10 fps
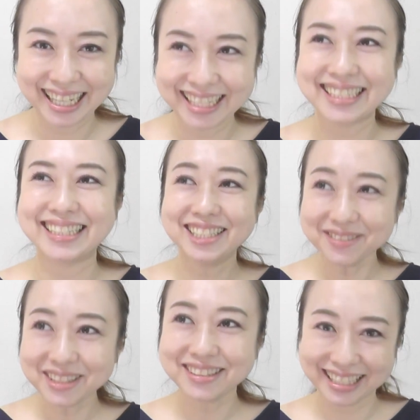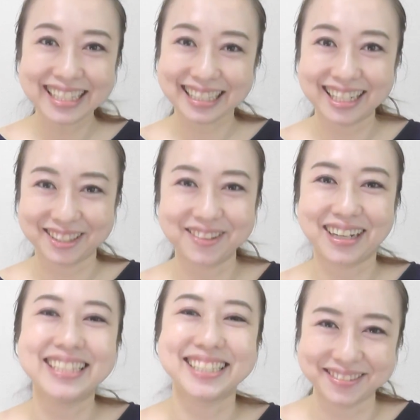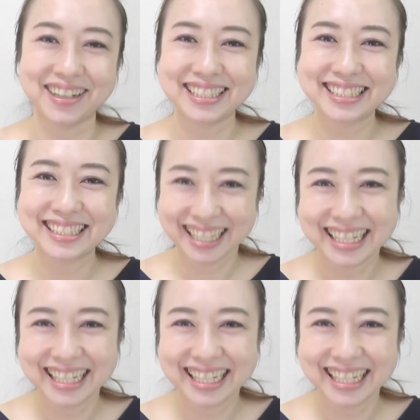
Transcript: はいうまくできたら動画にします